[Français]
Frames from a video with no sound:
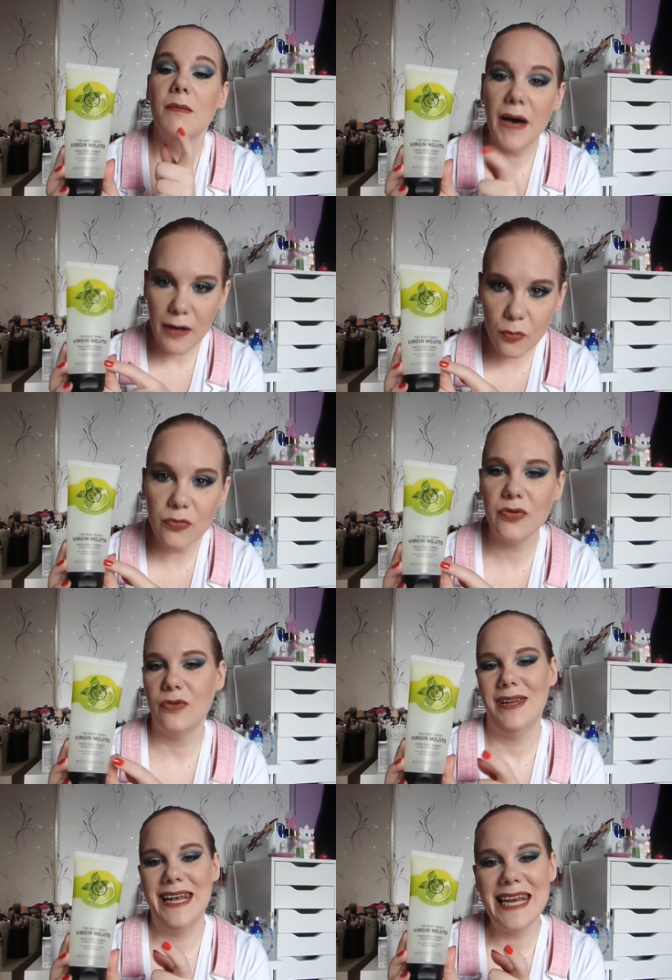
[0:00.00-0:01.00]
Par
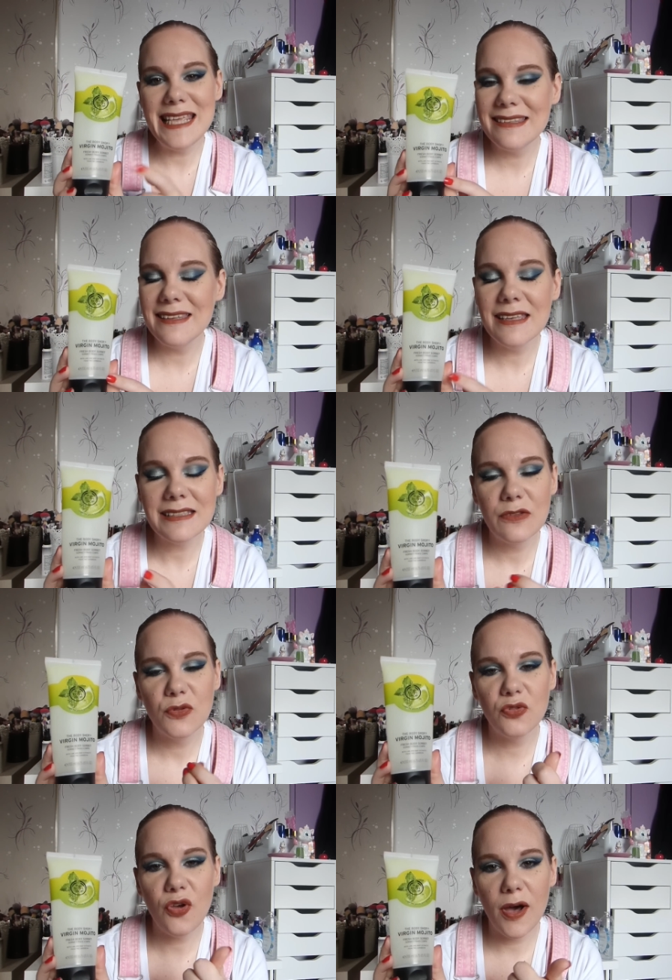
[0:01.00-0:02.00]
contre, l'été, cette
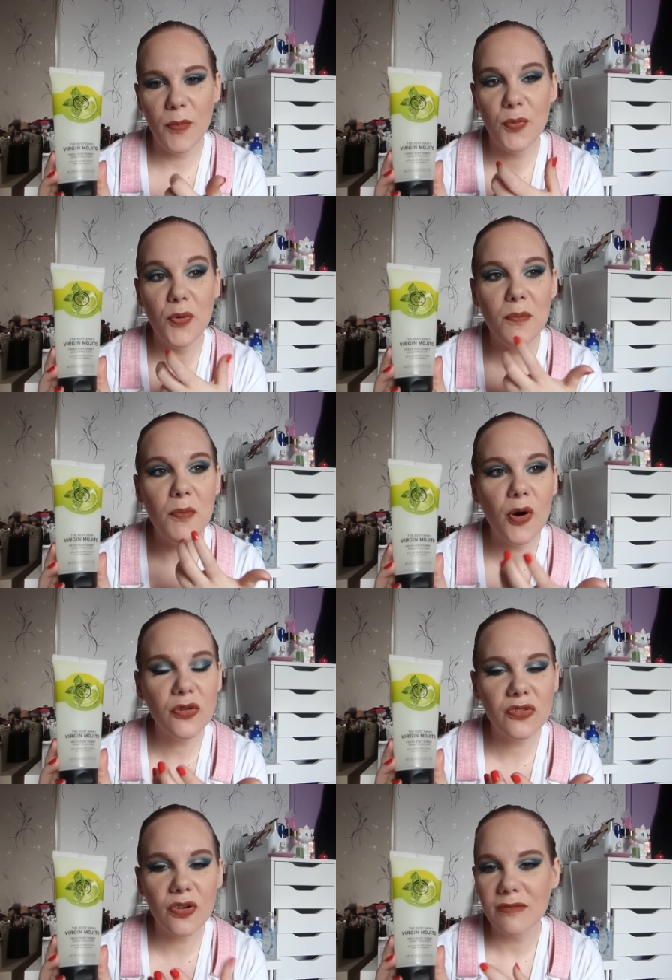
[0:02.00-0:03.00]
odeur un peu
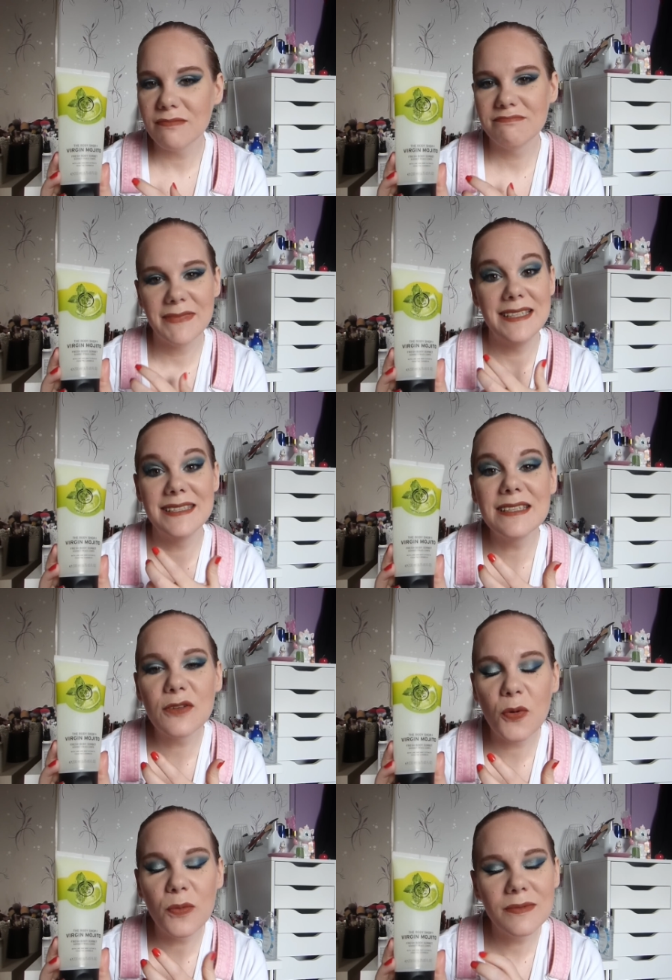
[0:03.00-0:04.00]
menthe et
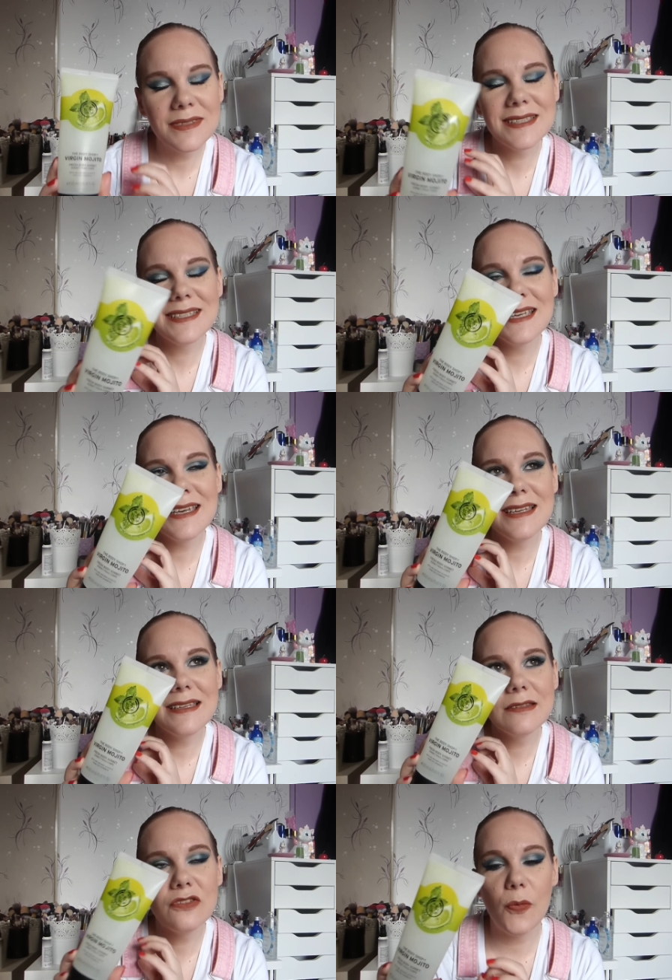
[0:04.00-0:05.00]
citron, c'est
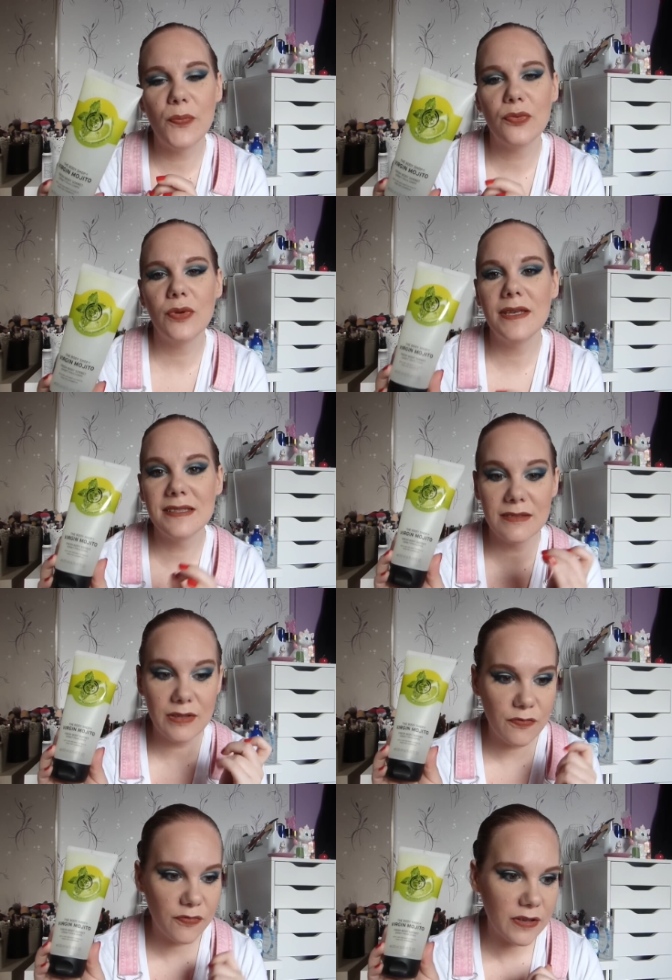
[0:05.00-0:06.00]
top. Et
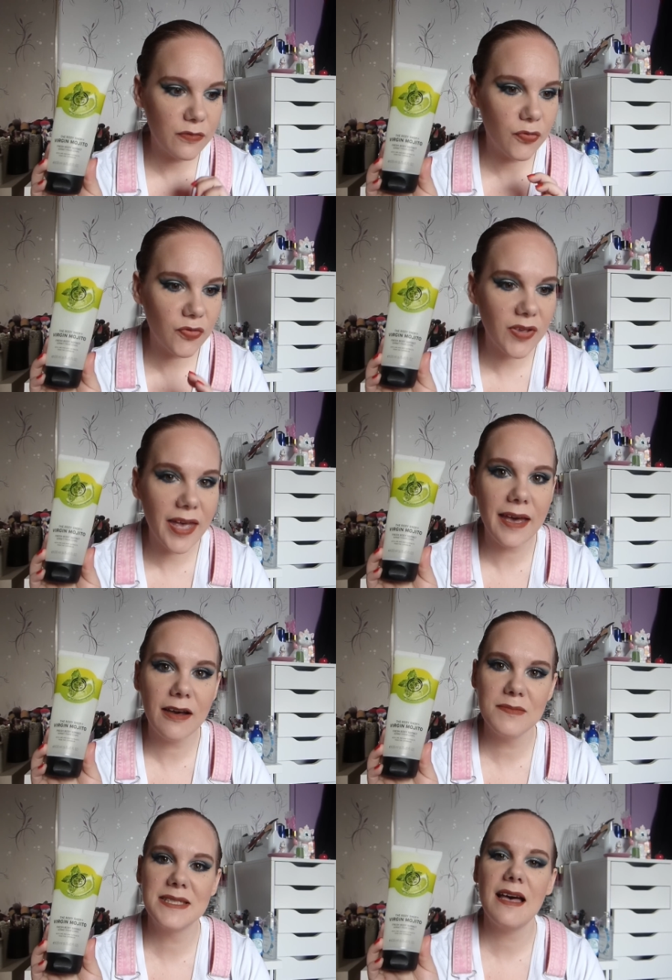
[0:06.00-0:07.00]
c'était fait de frais
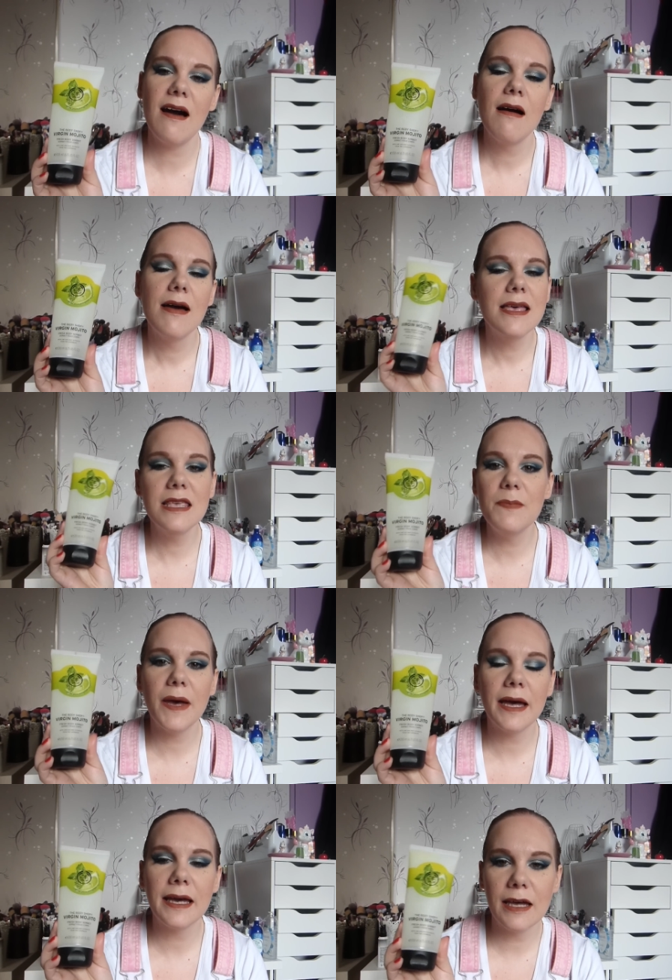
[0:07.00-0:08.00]
comme ça,
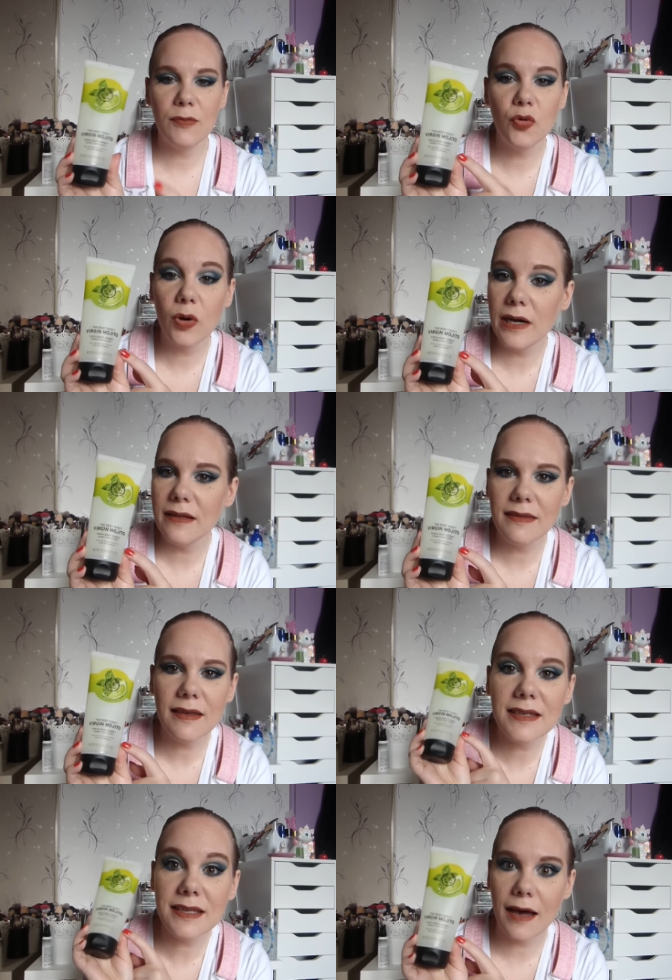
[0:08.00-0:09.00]
hyper agréable. Donc
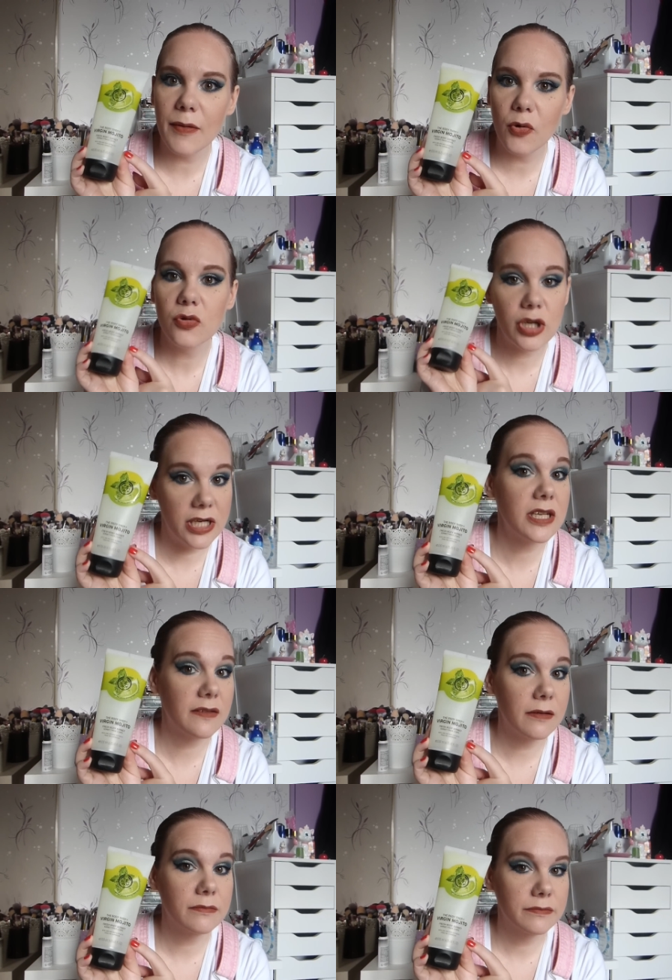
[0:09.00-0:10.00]
l'été, carrément, je rachèterai.